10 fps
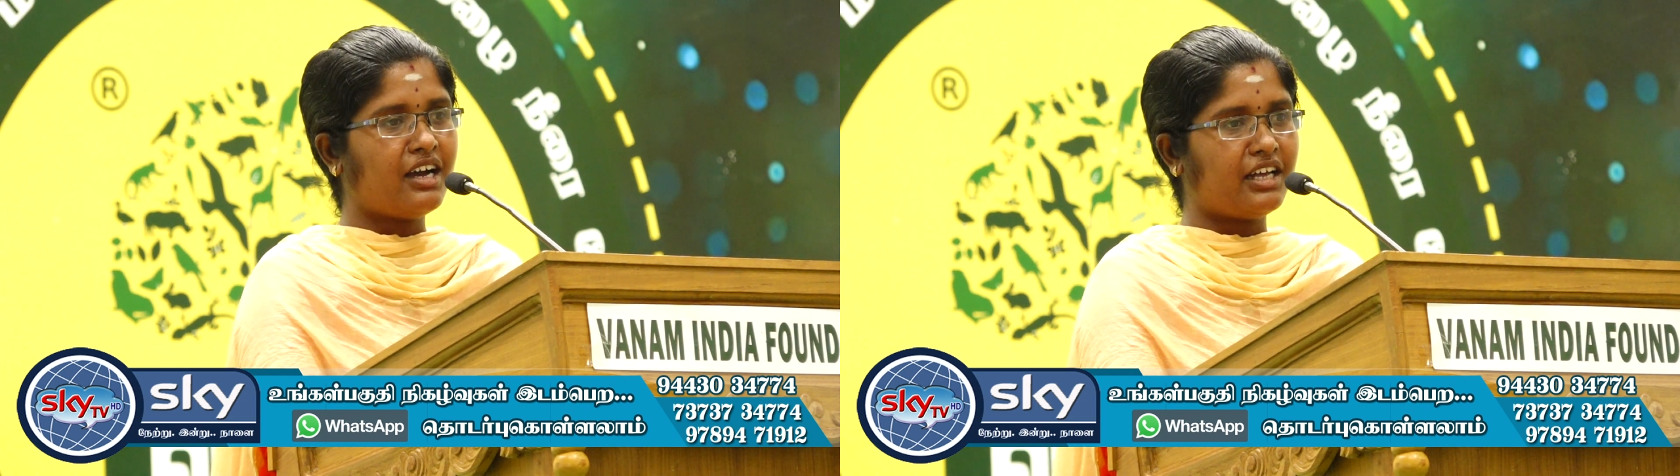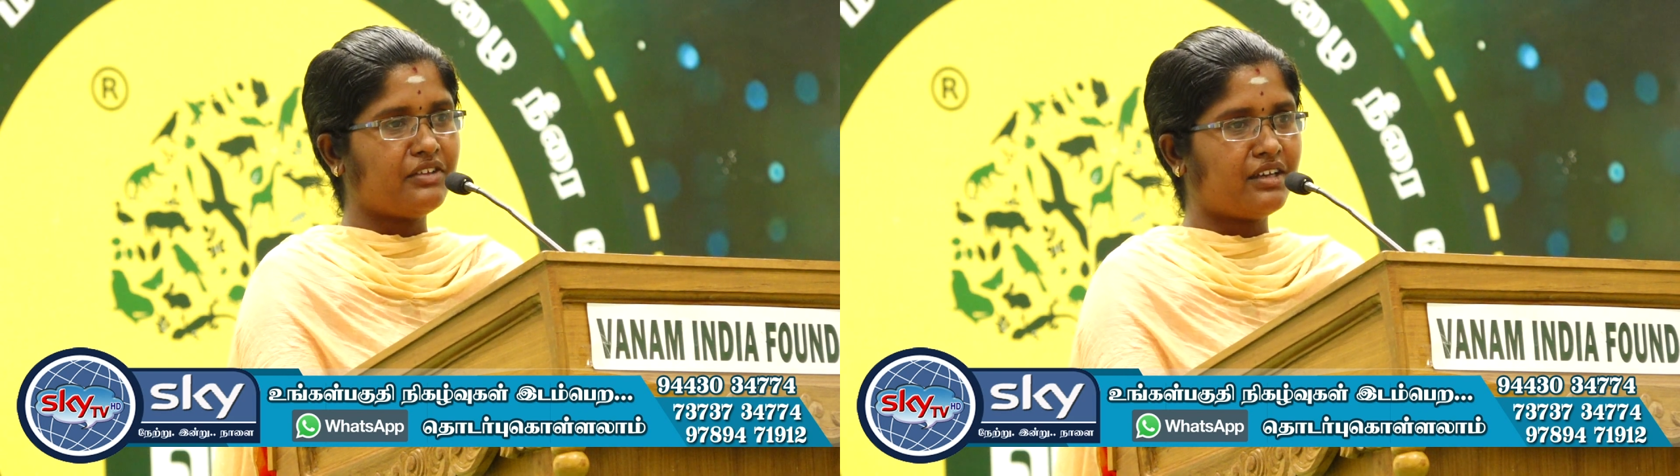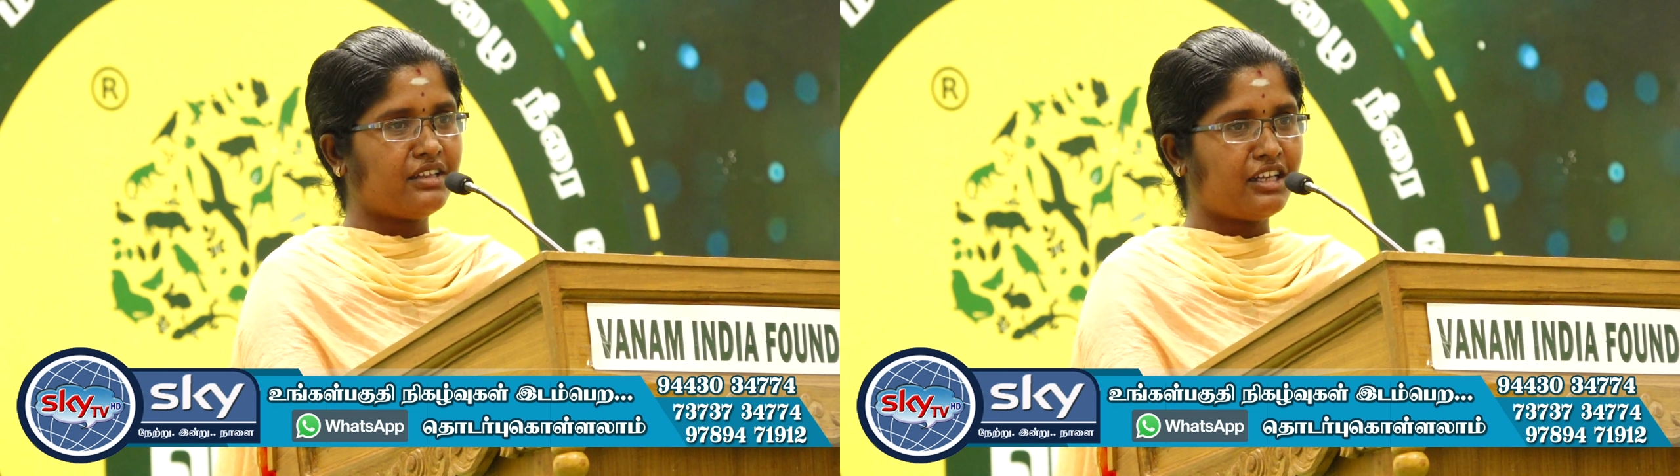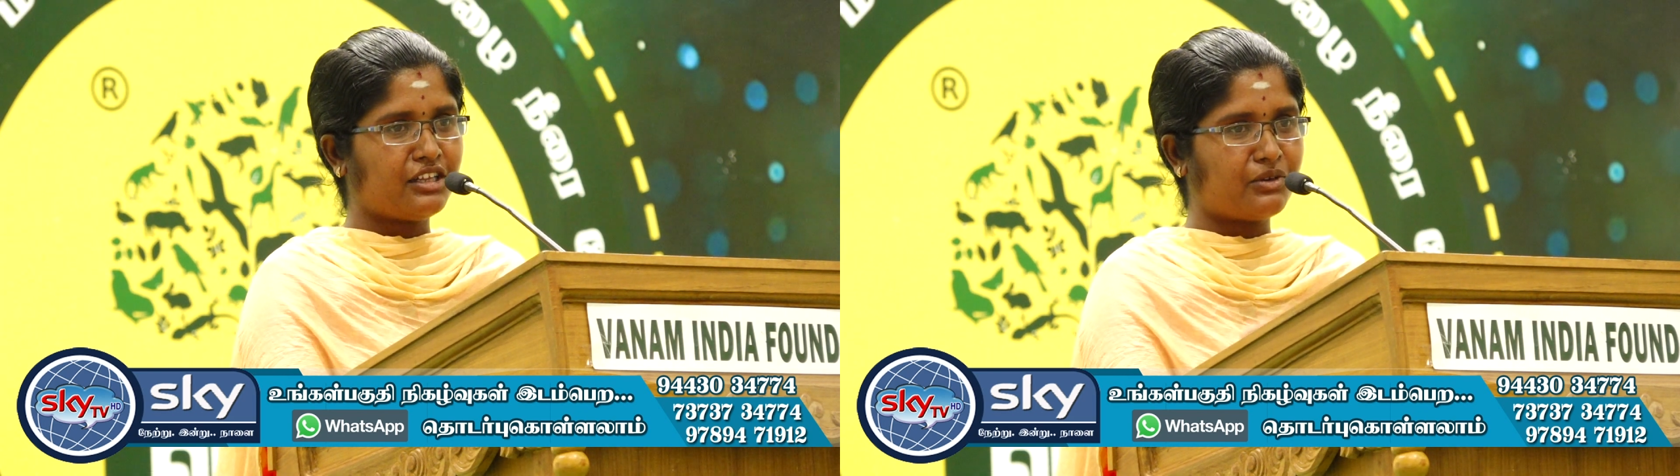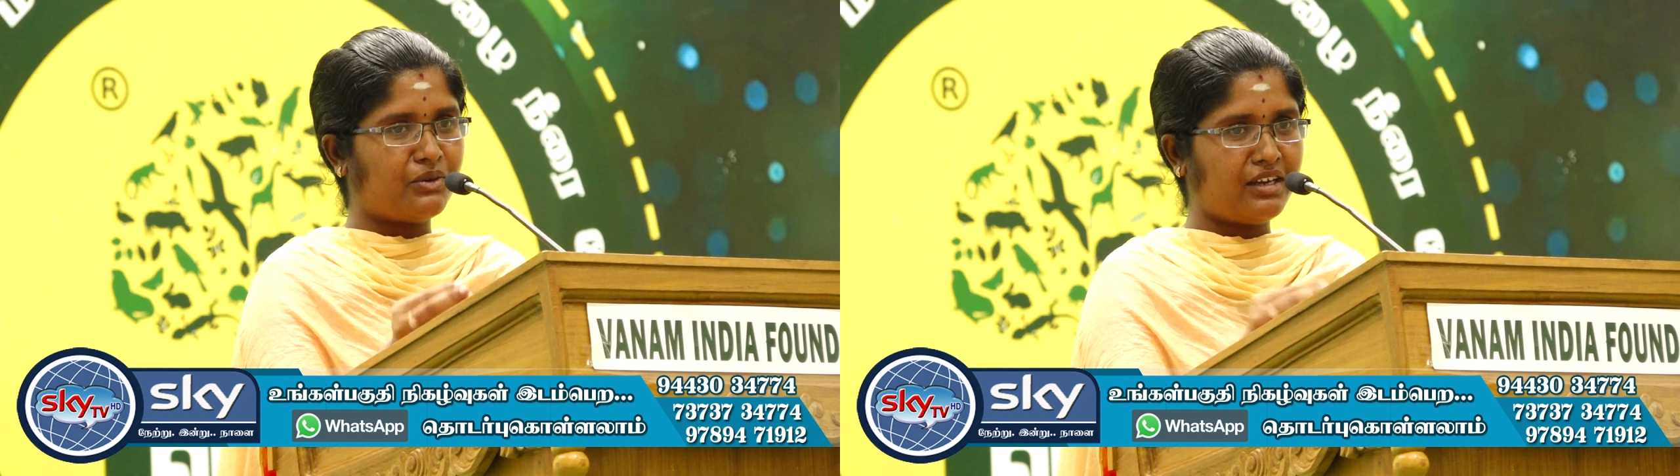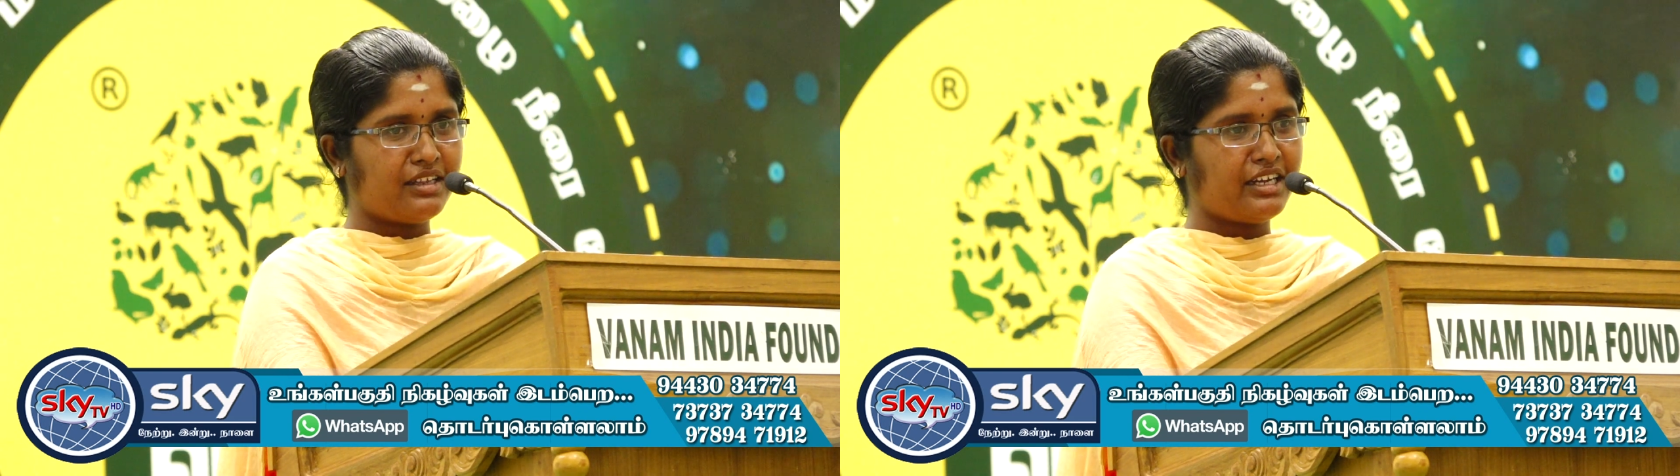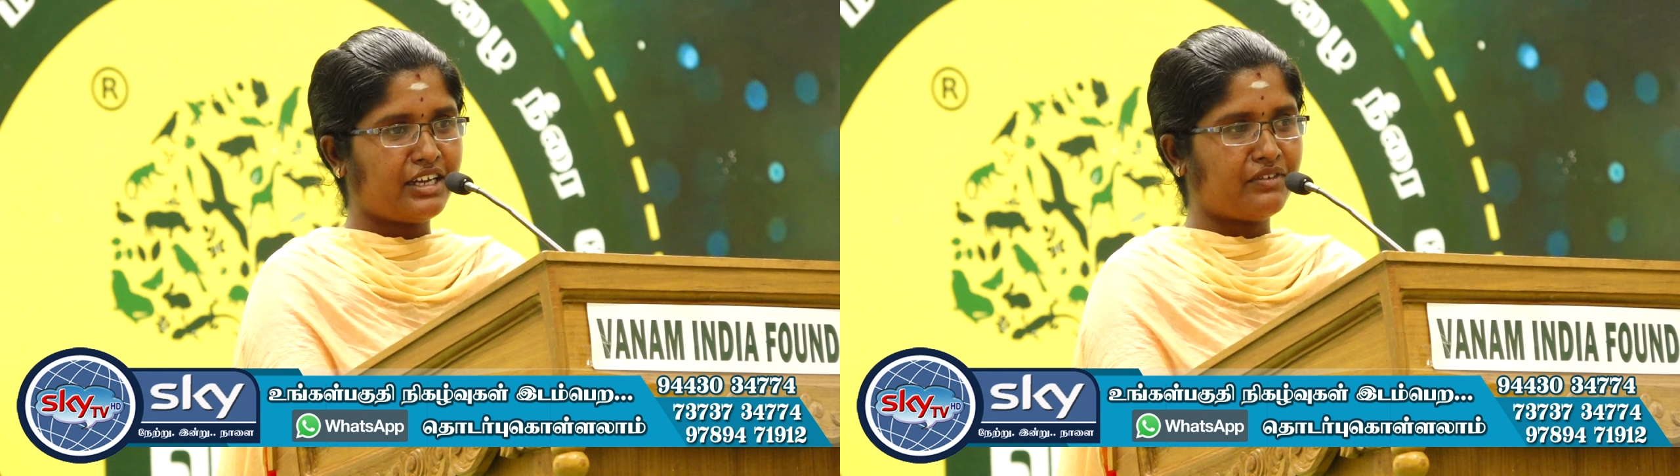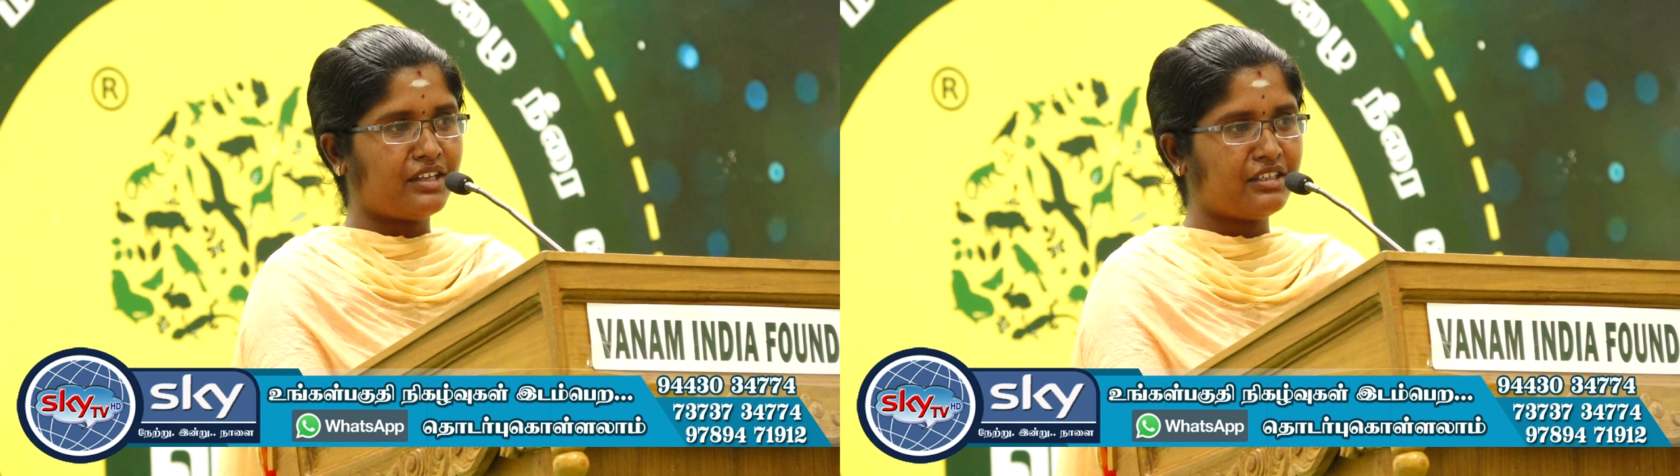அது வந்து அந்த
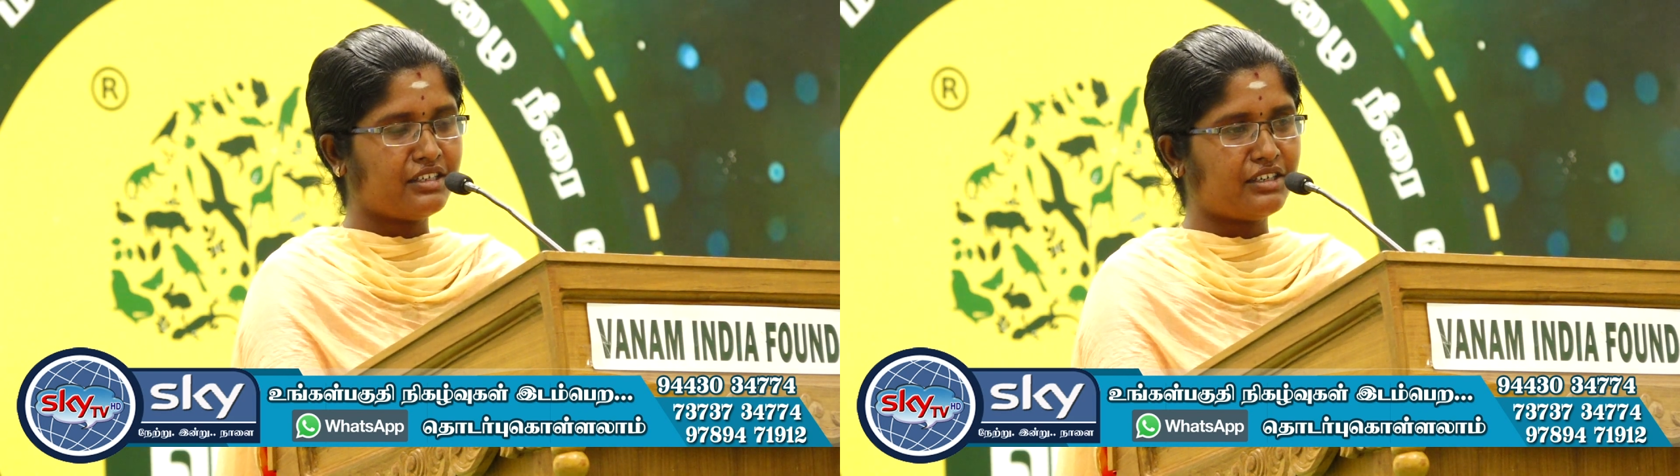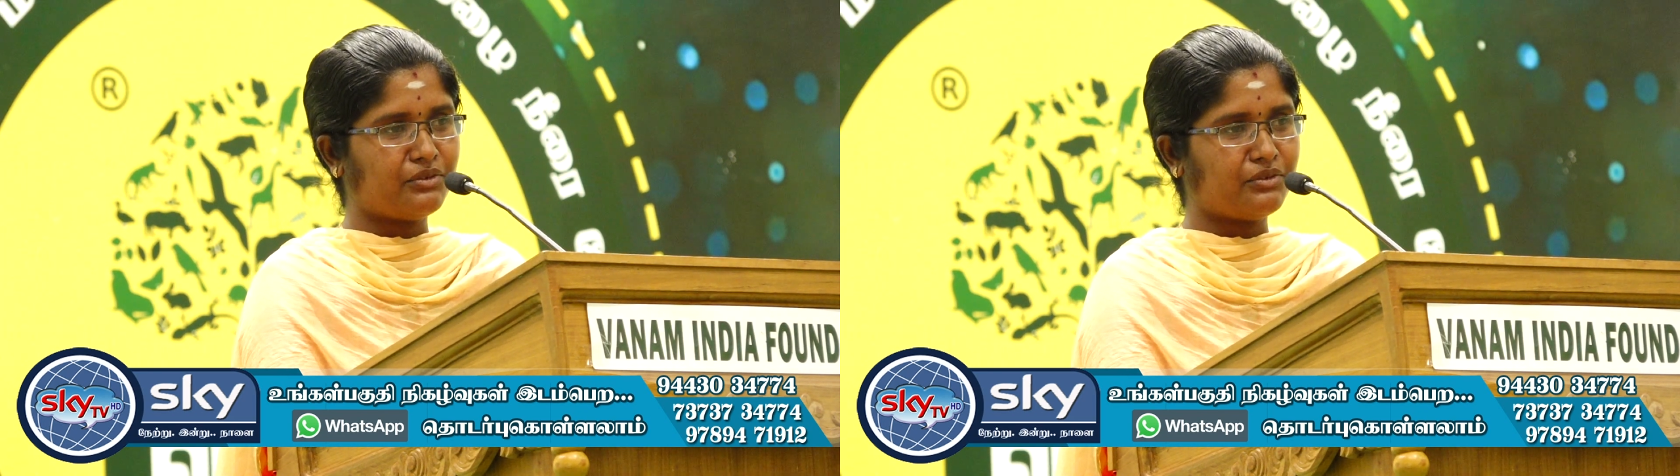குழந்தைக்கு வந்து